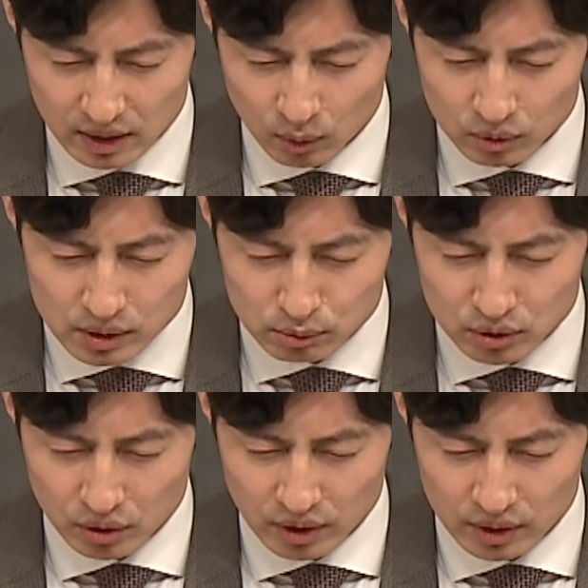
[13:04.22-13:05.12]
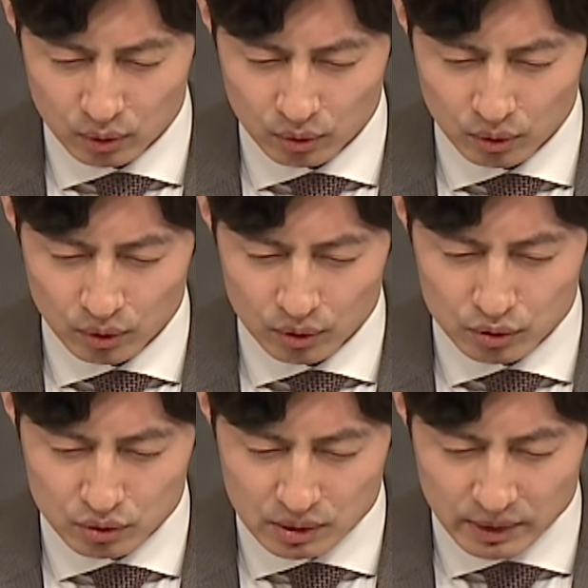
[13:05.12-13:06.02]
오늘부터라도,
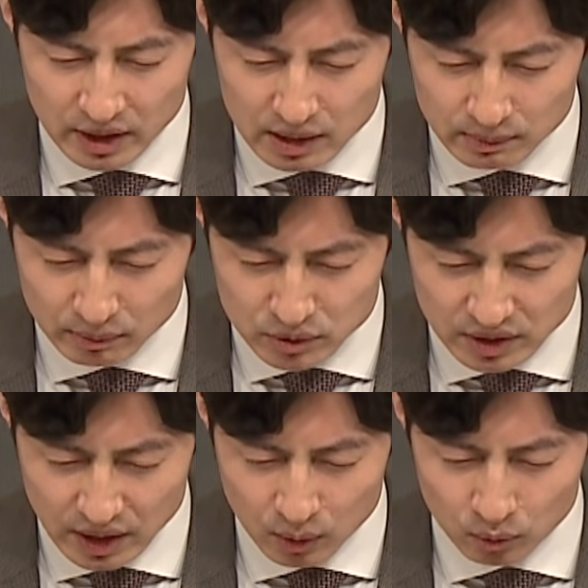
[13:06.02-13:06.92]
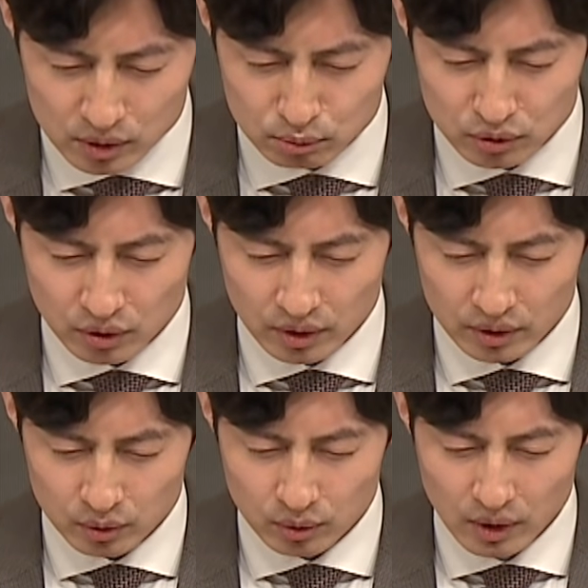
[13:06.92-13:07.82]
주님 하나님 아버지, 내가
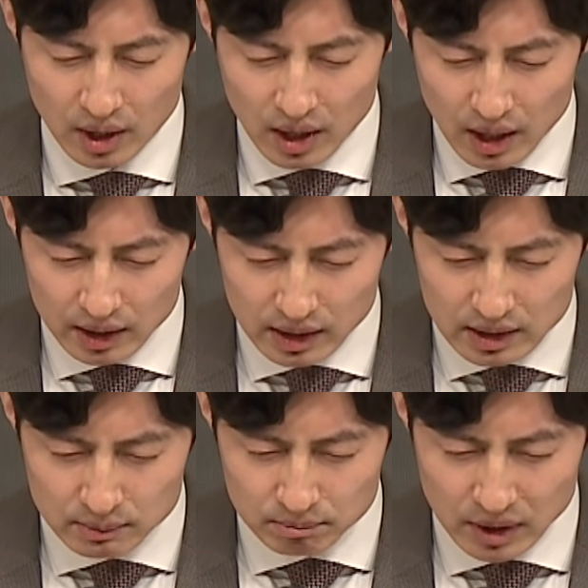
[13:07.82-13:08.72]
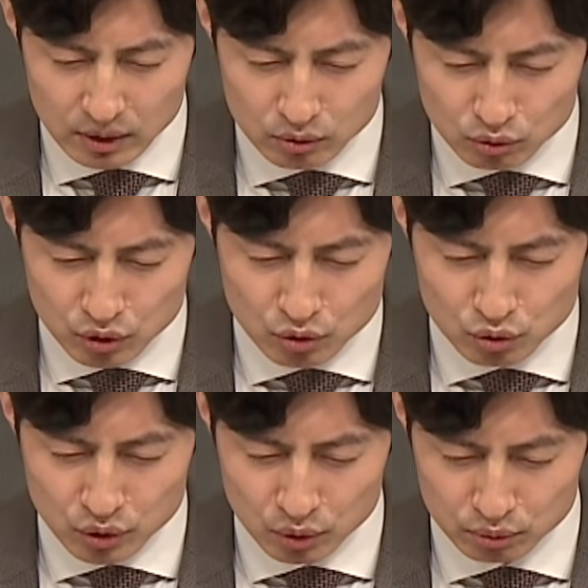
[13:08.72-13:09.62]
오늘부터라도 하나님만
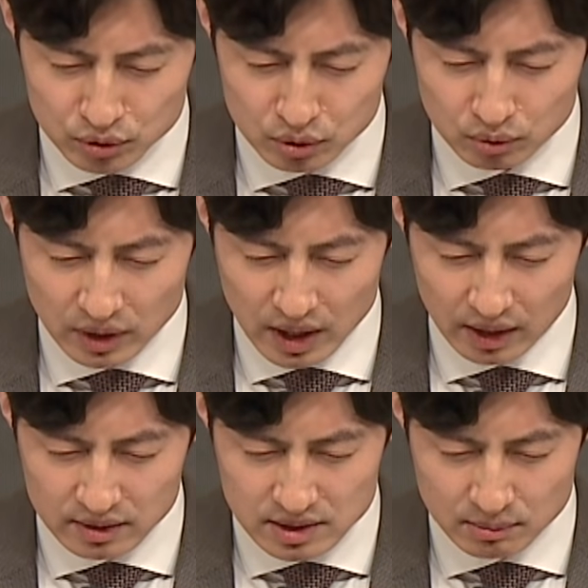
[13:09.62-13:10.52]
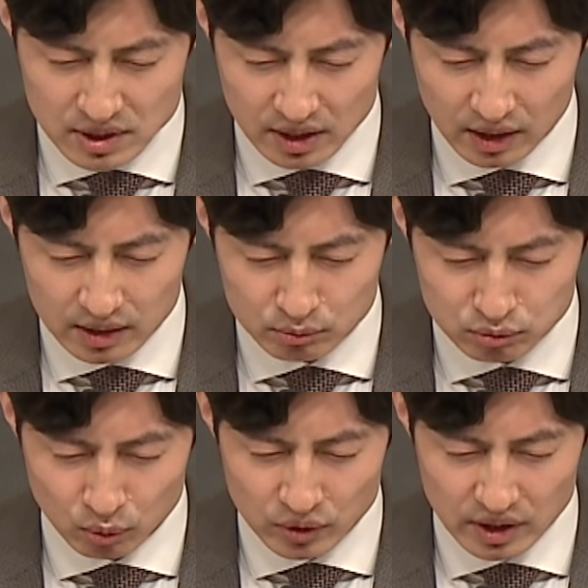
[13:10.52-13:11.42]
우선순위로 붙들고 나아가는 삶 살아가는
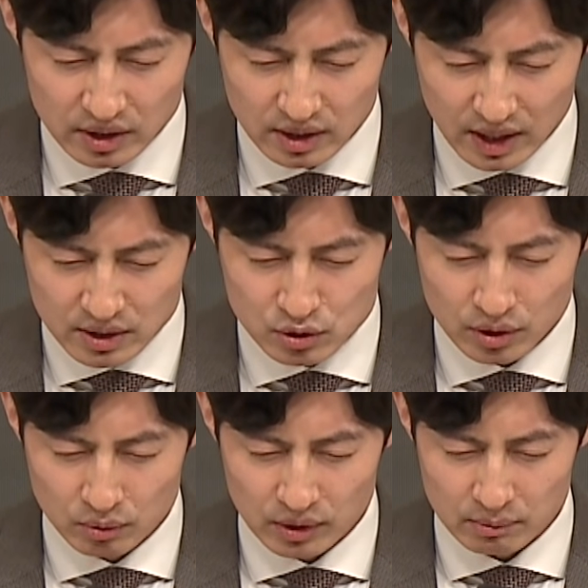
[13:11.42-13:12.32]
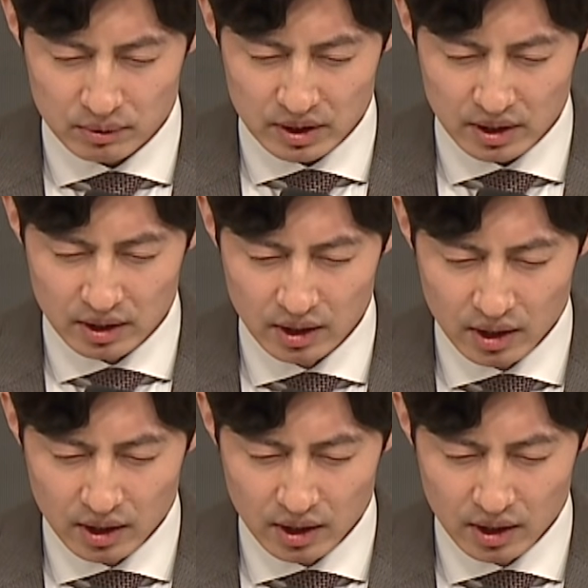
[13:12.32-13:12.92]
부모 되기를 간절히 원합니다.